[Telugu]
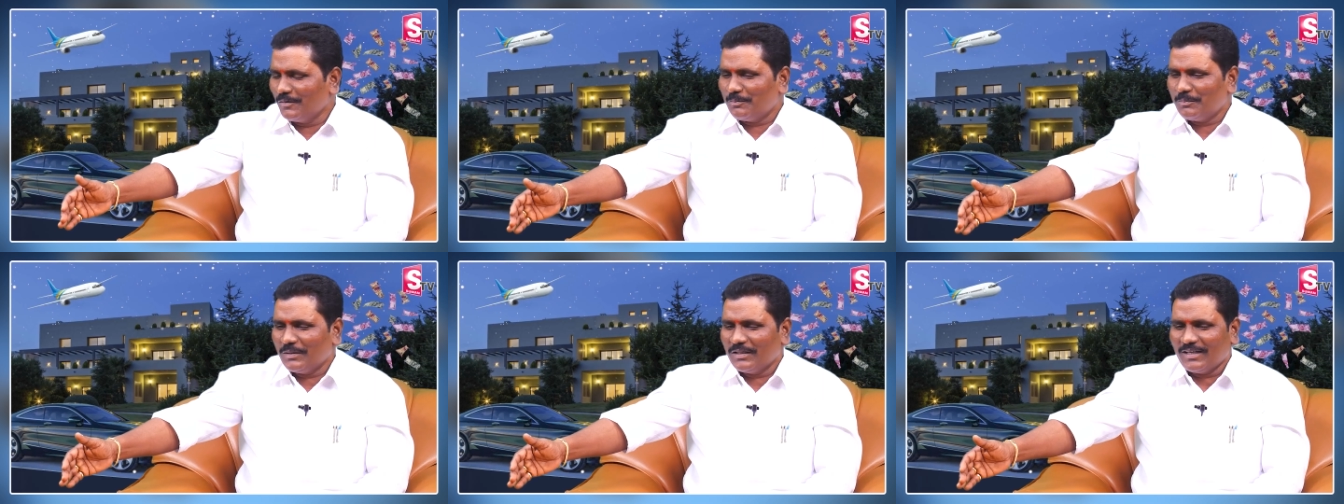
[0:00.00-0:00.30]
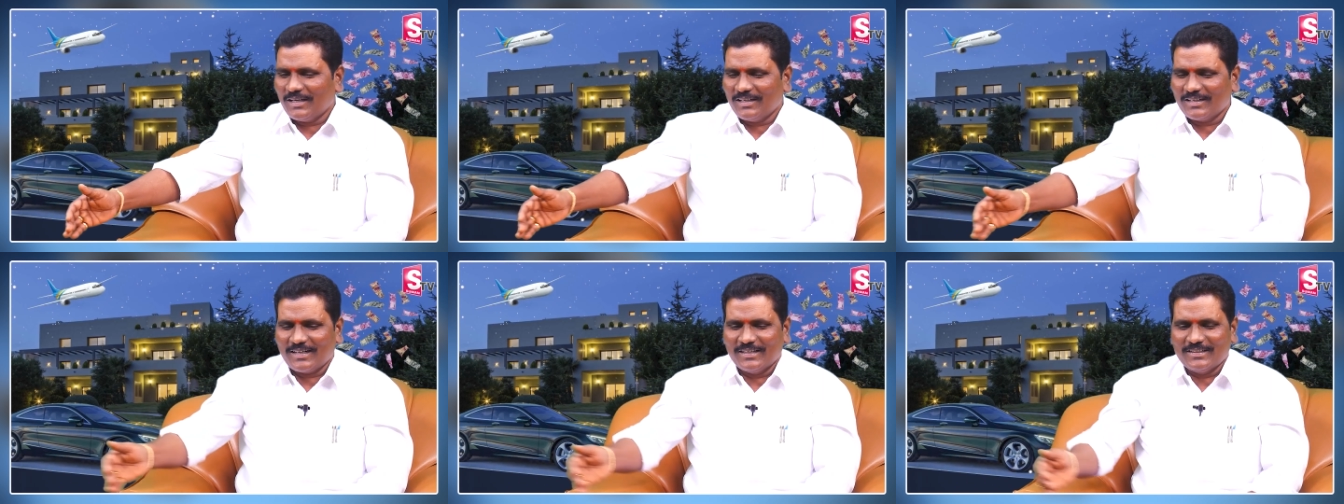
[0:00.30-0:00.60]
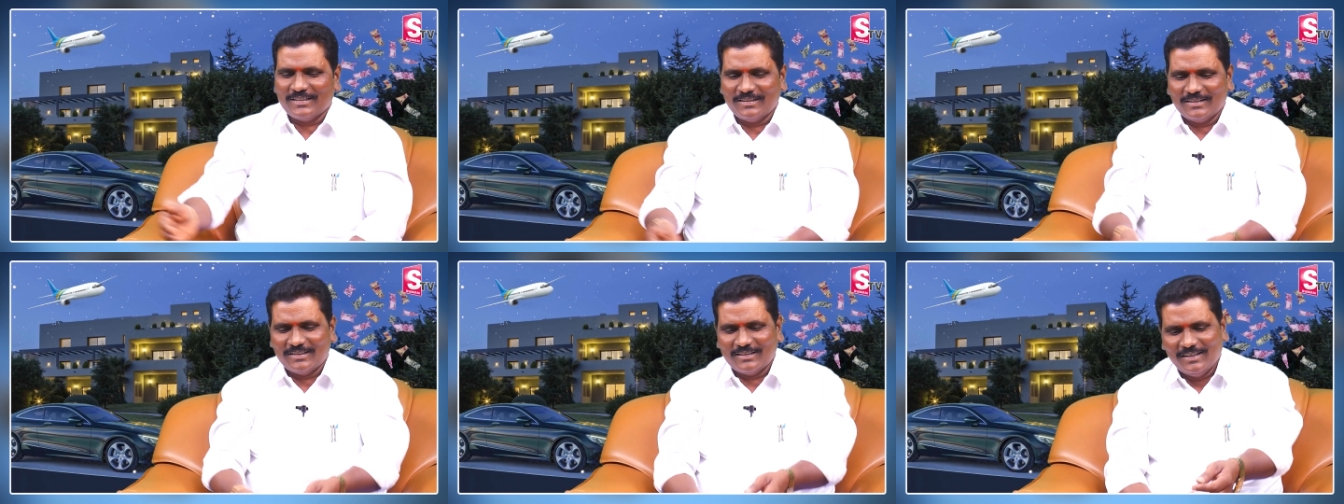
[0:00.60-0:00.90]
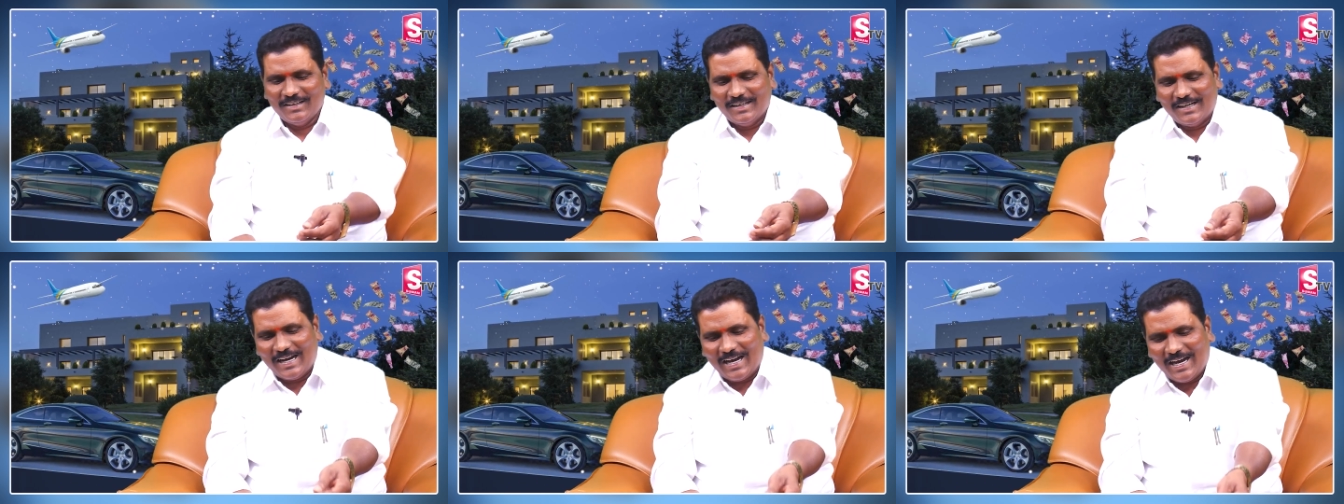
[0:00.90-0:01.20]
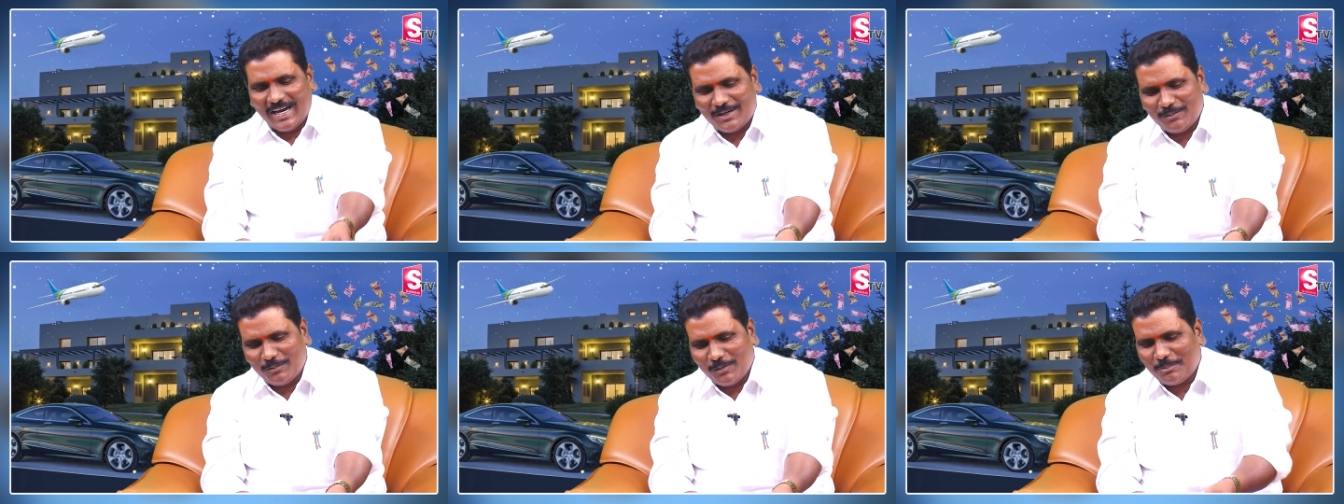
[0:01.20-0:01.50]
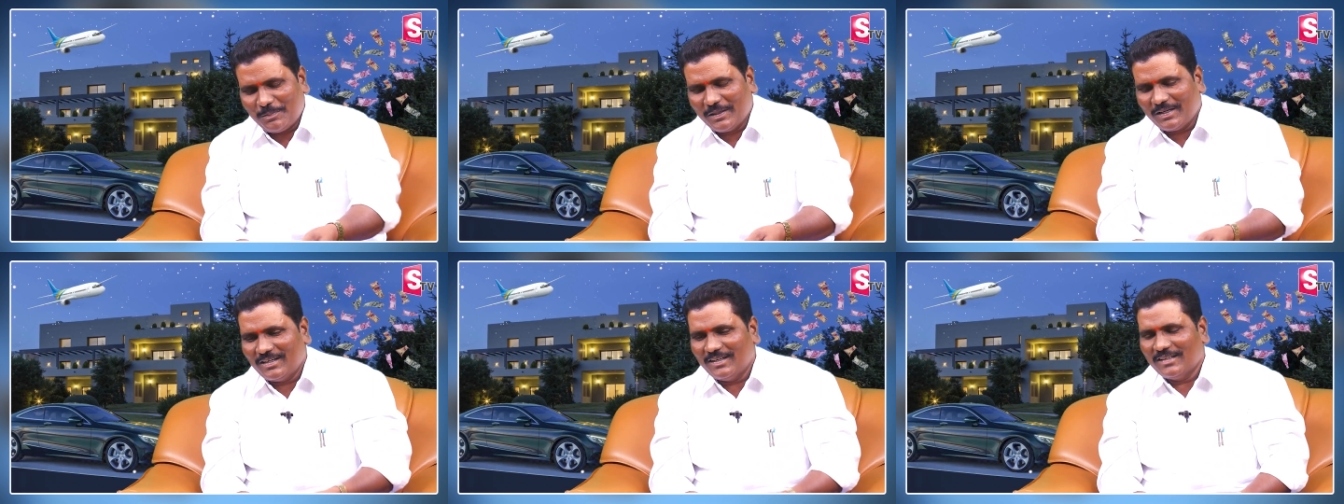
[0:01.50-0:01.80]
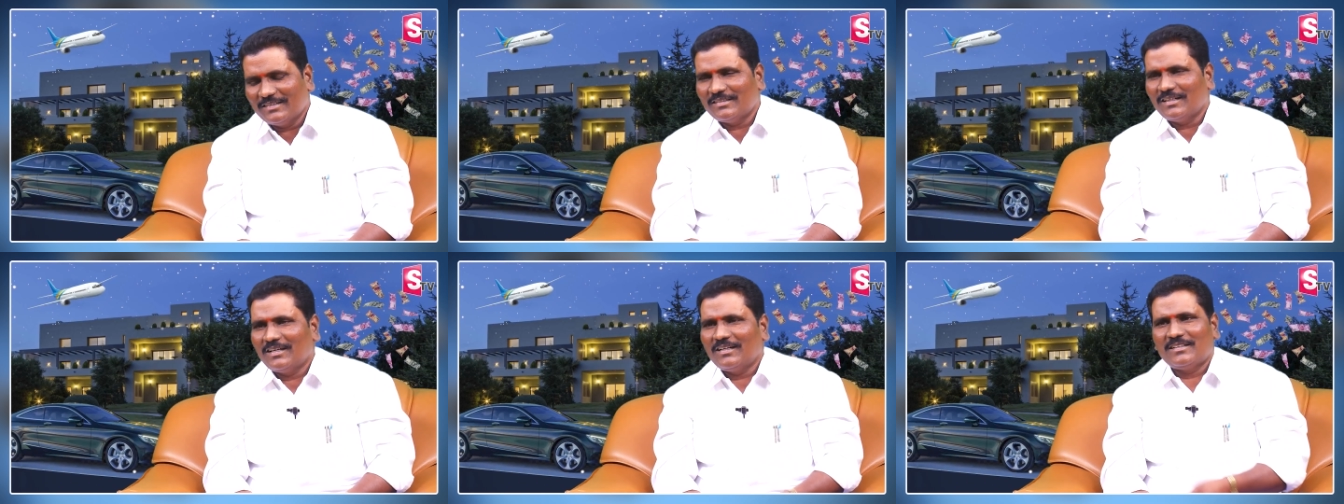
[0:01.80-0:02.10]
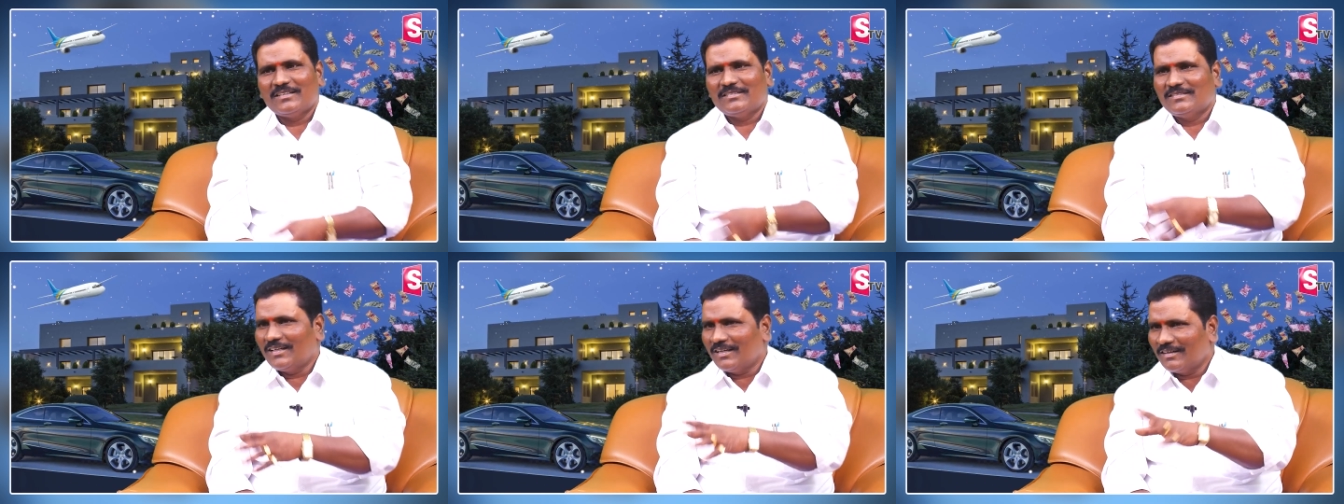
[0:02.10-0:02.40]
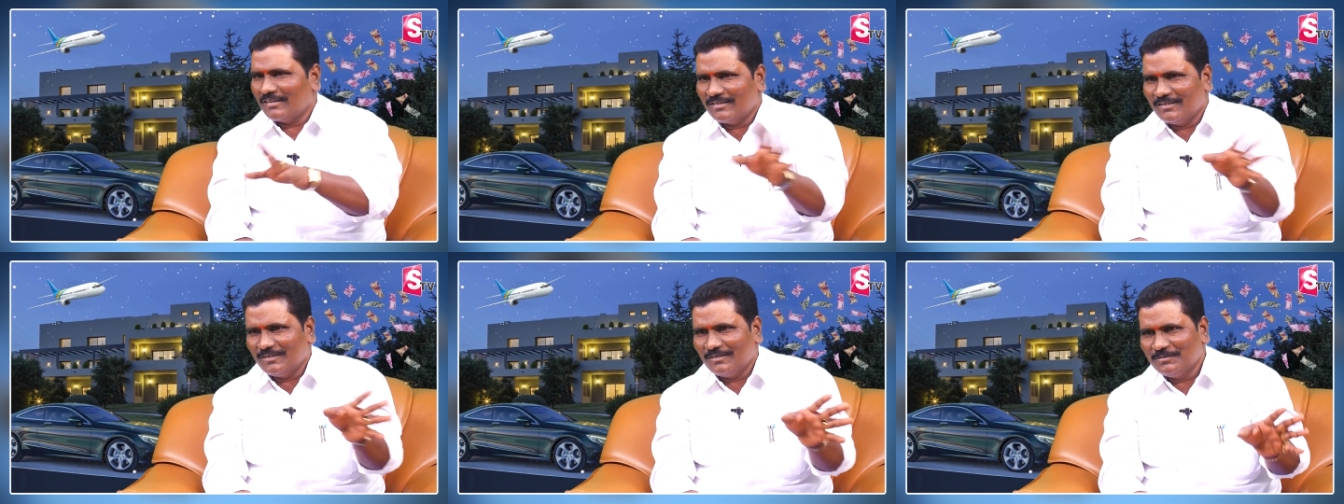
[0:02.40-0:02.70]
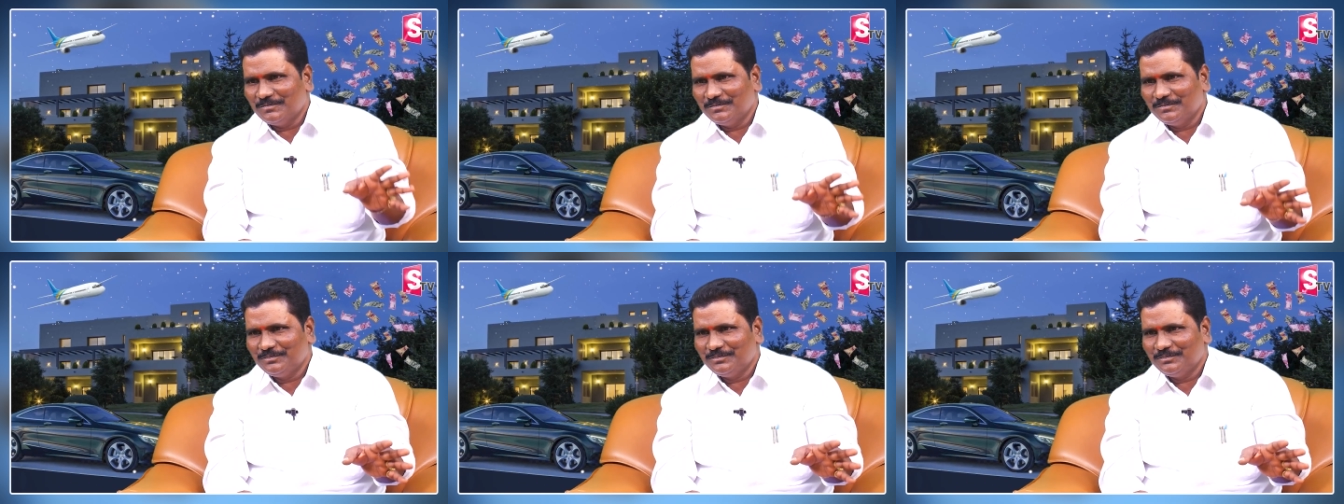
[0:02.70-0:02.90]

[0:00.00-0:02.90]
ముప్పై నాలుగు కంటిన్యూ ఆరు ముప్పైకి లేచానంటే జరగదు